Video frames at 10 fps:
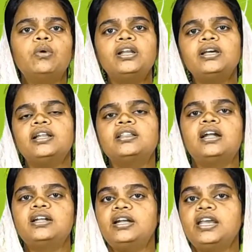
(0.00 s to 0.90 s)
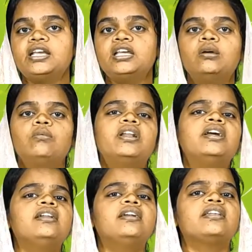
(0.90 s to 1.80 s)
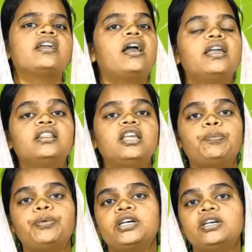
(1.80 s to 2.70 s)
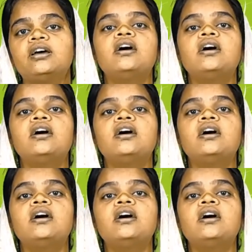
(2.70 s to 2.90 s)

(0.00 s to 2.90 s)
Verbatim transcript: வருகிற தண்டனைக்கு வருகிற நியாய தீர்ப்புக்கு